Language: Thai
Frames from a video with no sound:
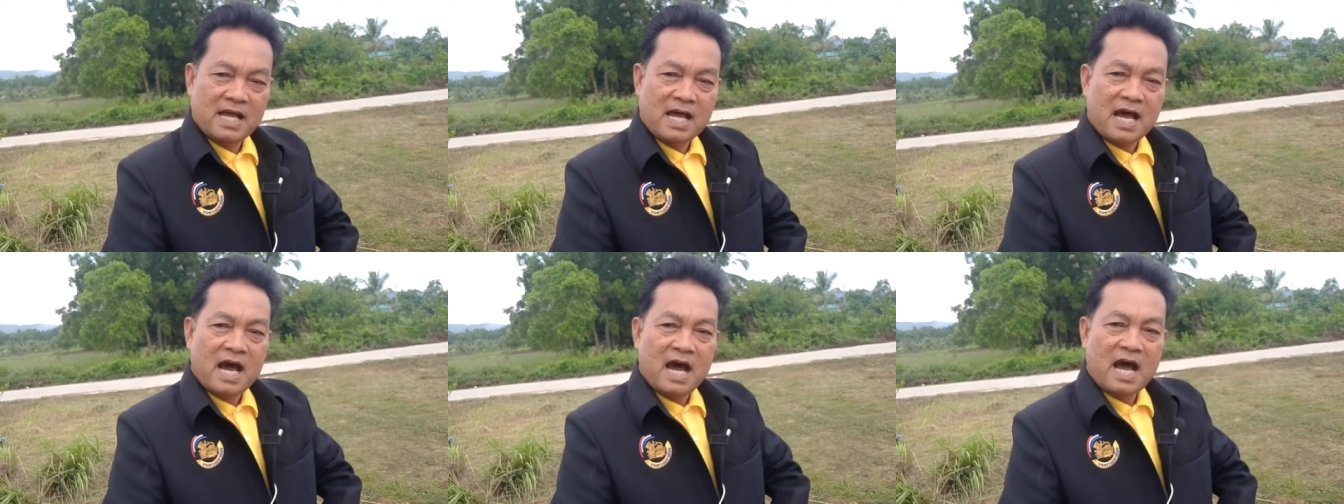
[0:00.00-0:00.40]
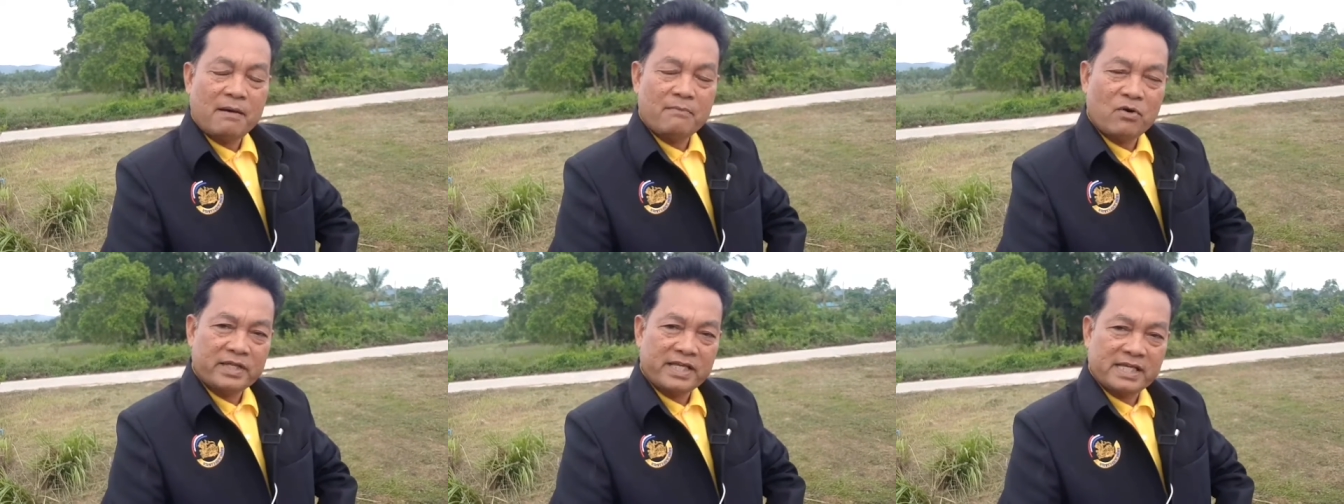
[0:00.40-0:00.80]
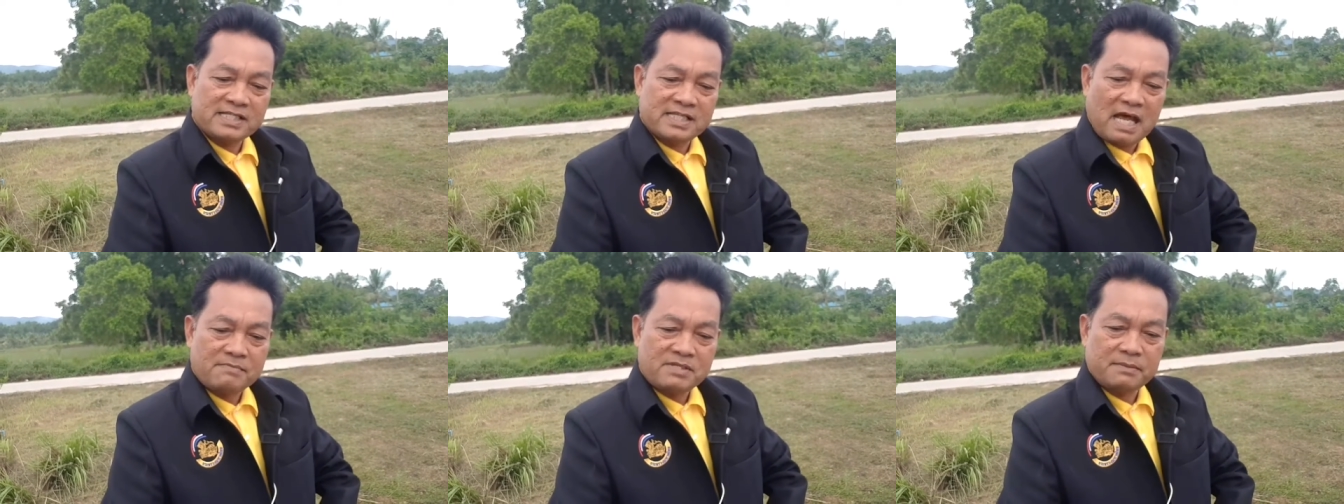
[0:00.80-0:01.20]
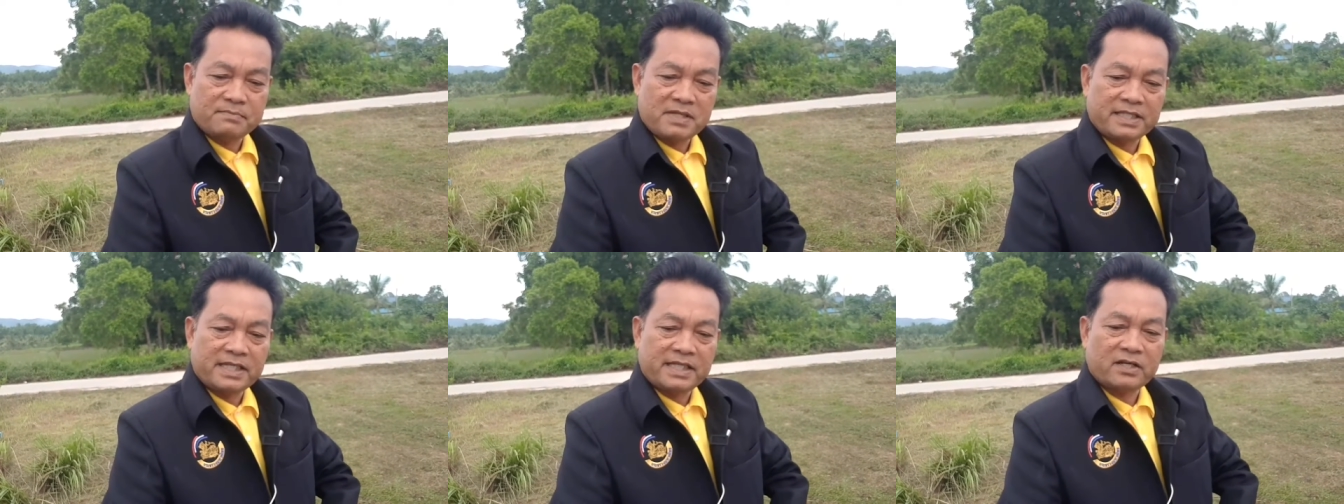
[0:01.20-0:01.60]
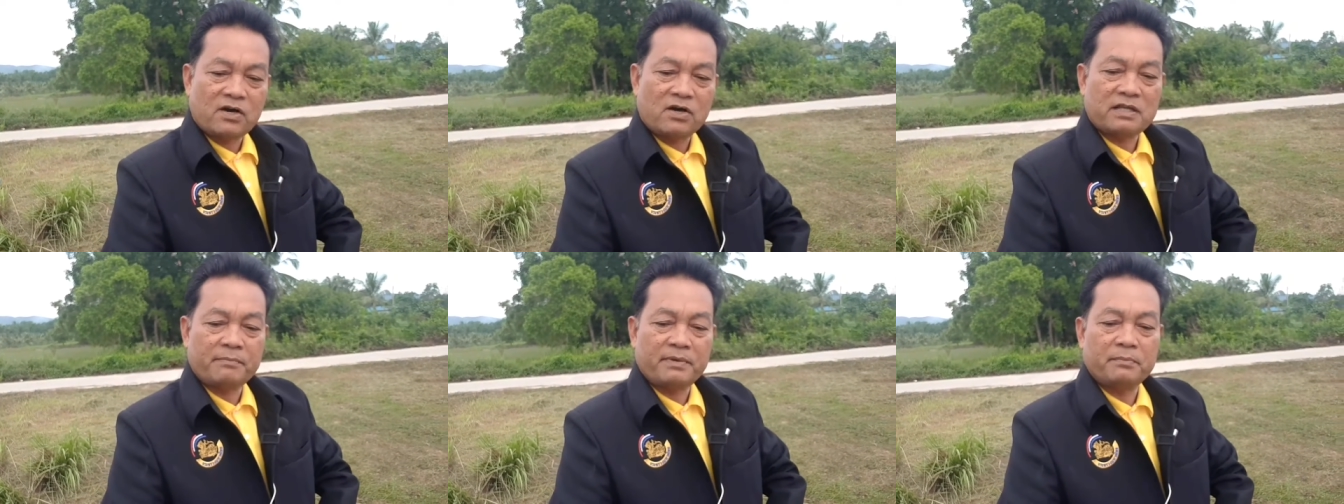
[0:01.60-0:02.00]
5โมงเย็น30 นาที
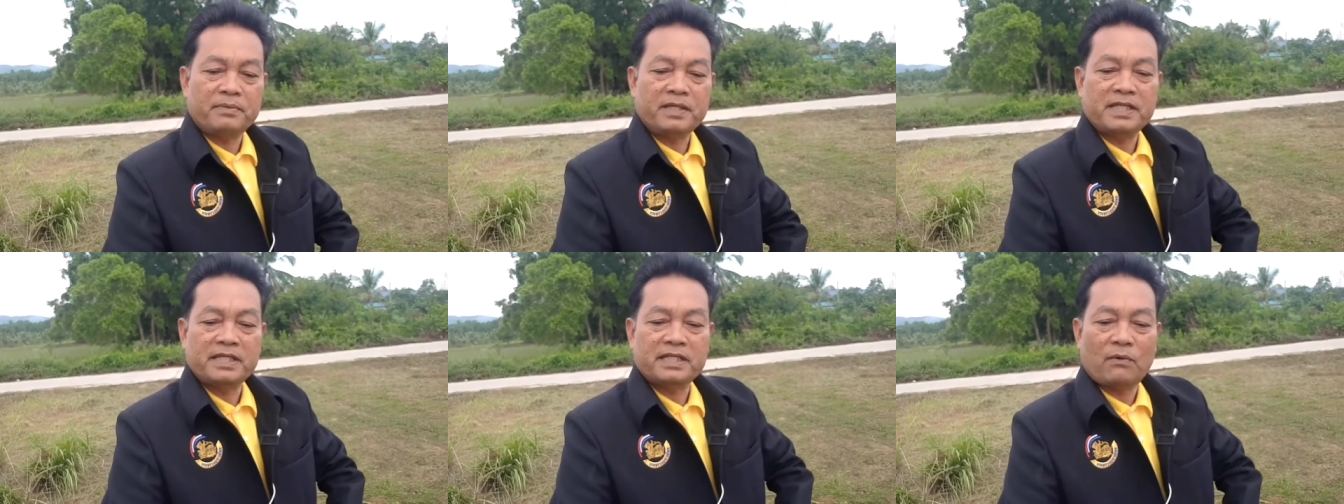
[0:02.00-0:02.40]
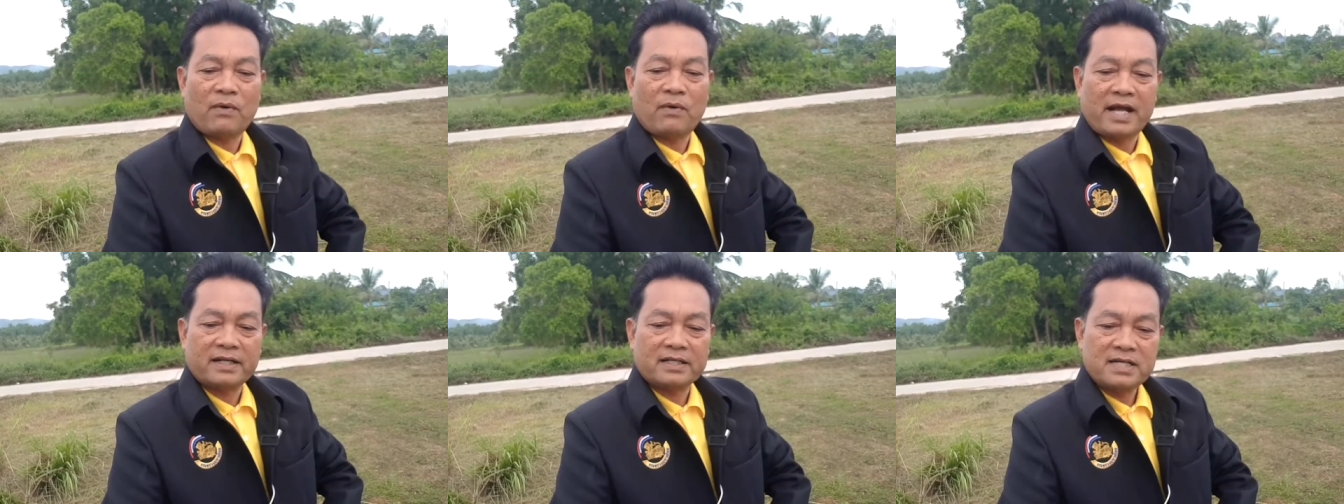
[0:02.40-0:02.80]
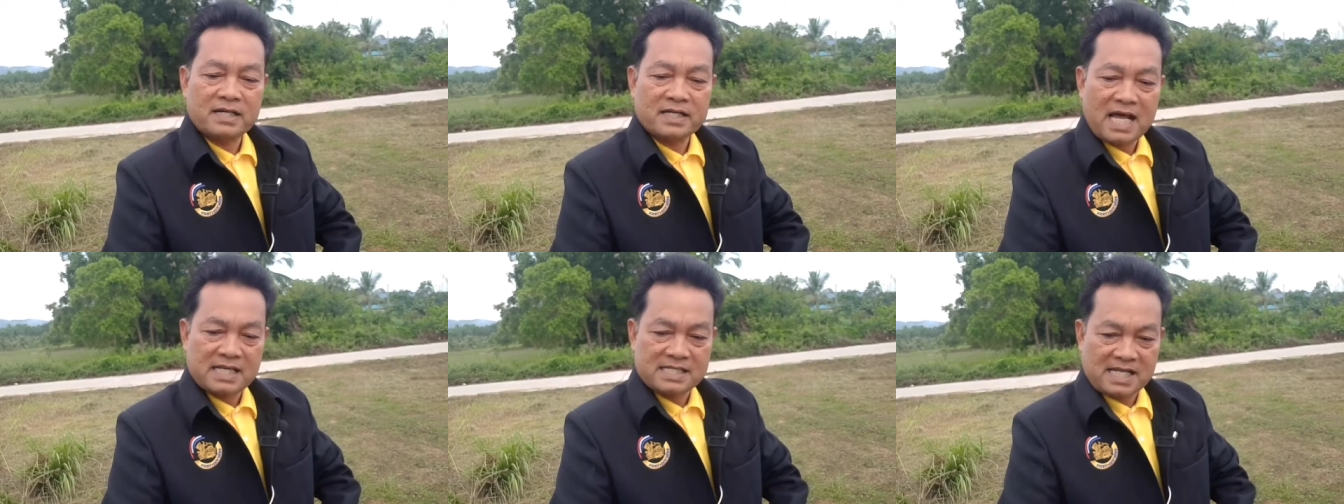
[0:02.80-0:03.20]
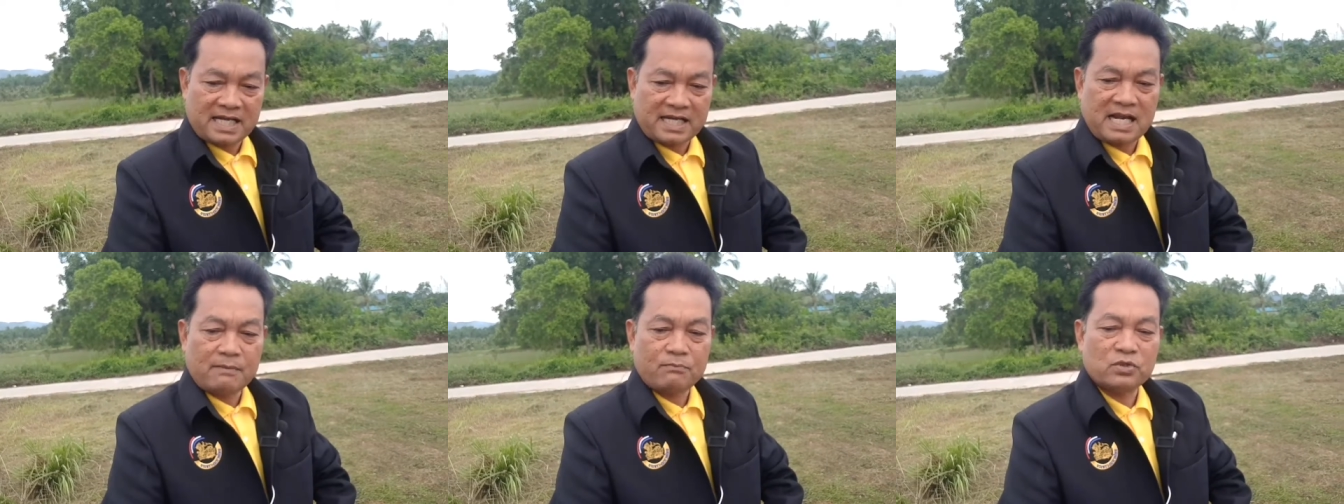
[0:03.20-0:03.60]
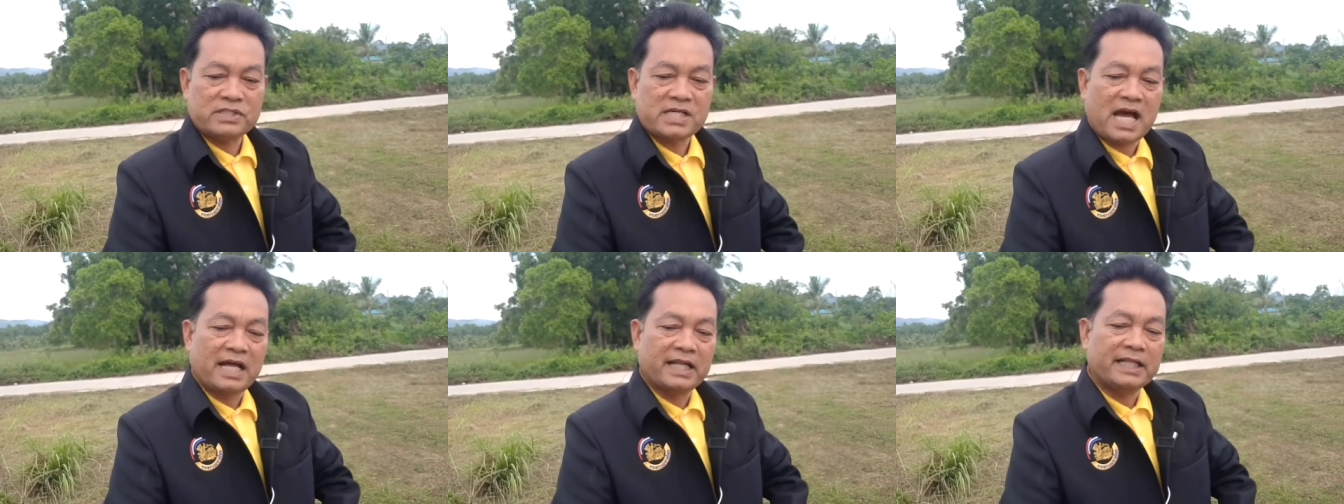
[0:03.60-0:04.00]
ก็จะเป็นพิธีถวายเครื่องราชสักการบู
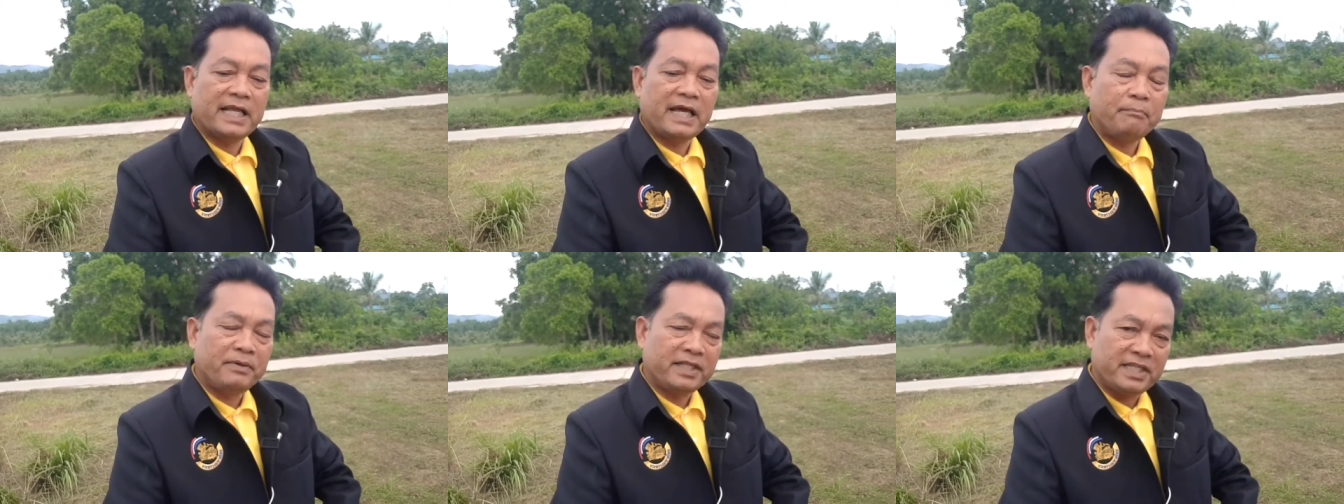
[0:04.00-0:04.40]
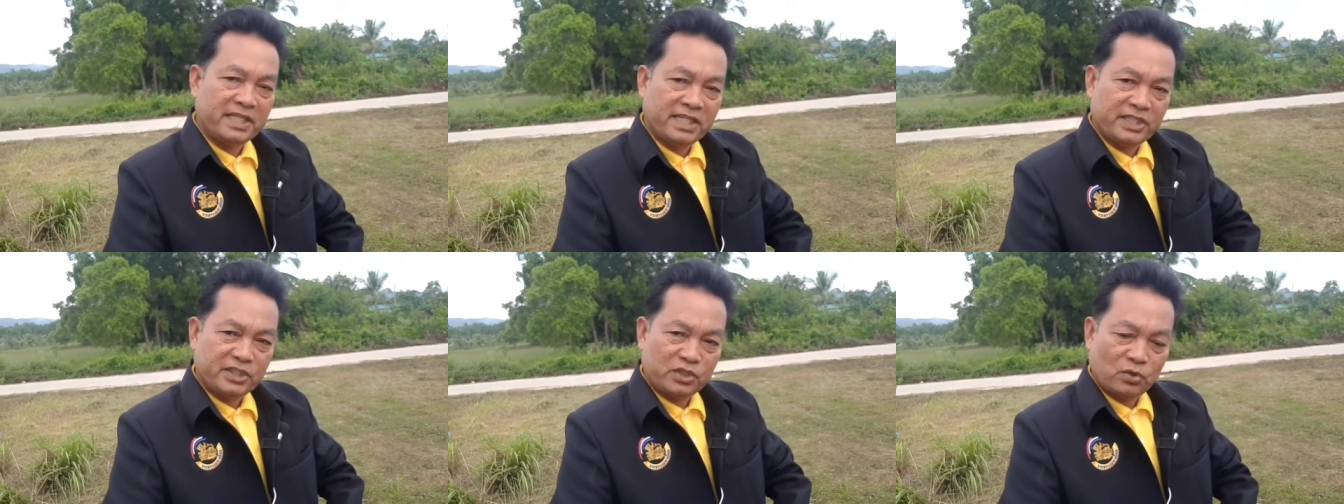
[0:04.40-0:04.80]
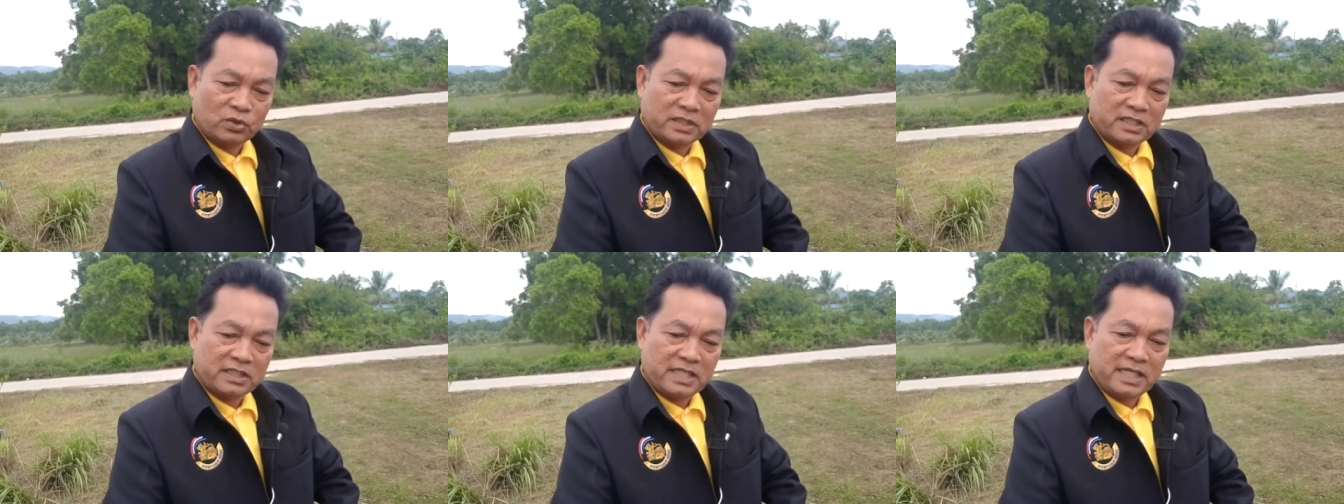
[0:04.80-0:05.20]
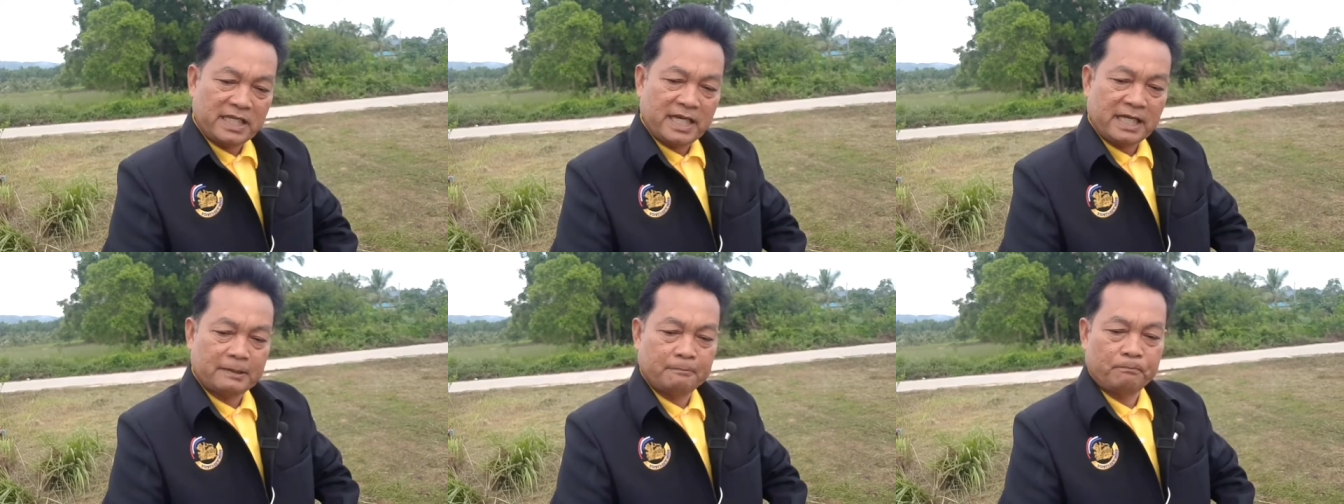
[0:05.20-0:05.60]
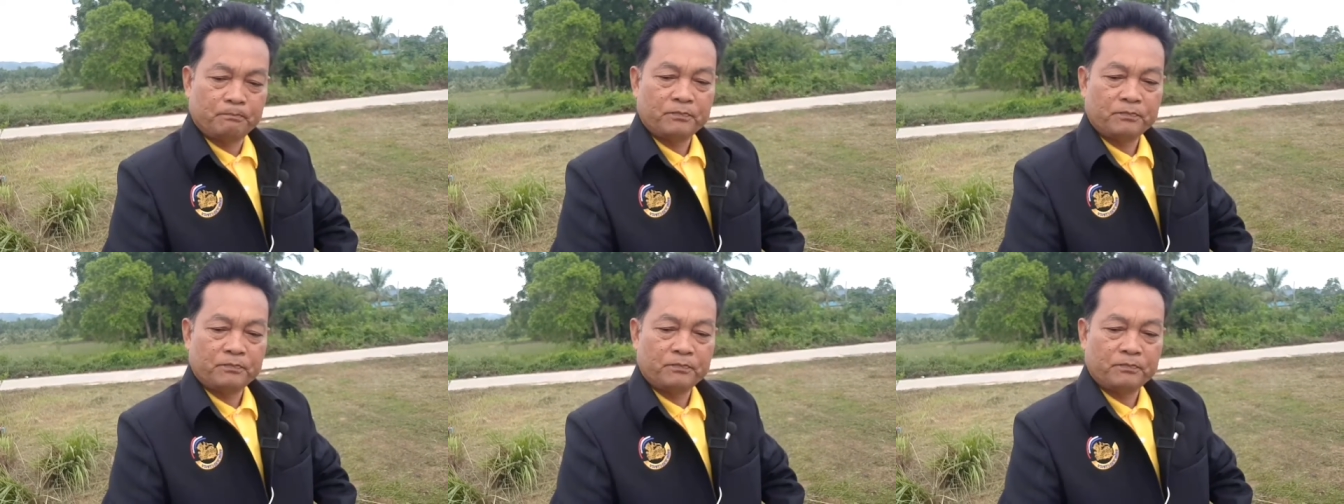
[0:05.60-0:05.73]
ชา และพิธีจุดเทียน